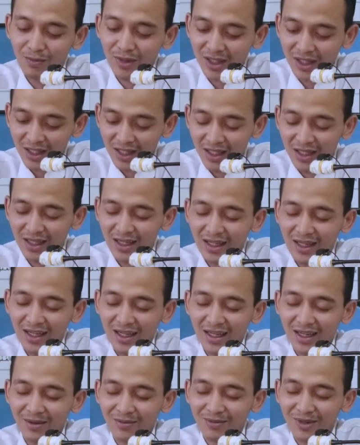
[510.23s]
mesti
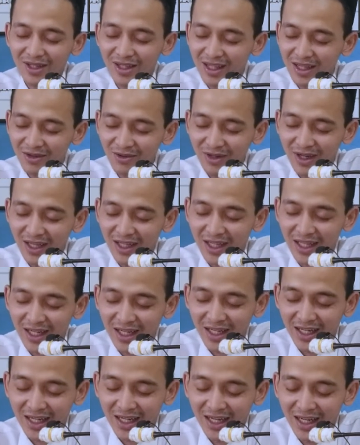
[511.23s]
mesti ku
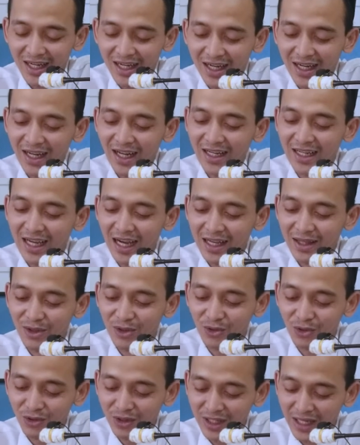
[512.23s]
ngeten nek
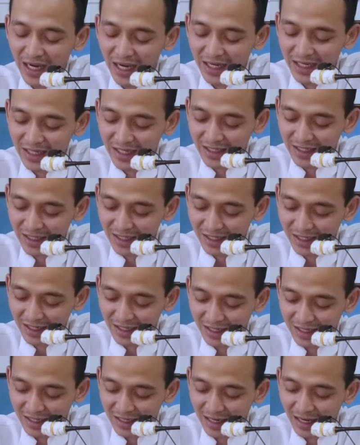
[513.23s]
gak dunyane
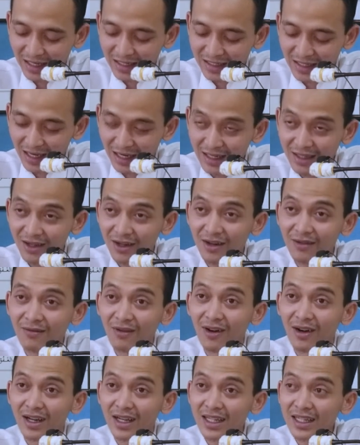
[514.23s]
sing kerasan ya
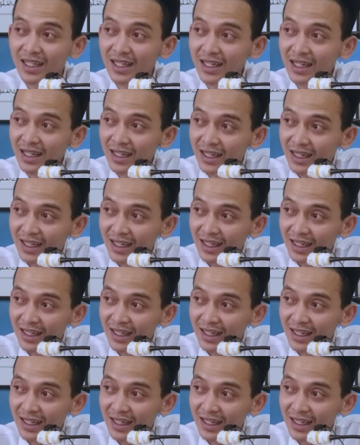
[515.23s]
wonge sing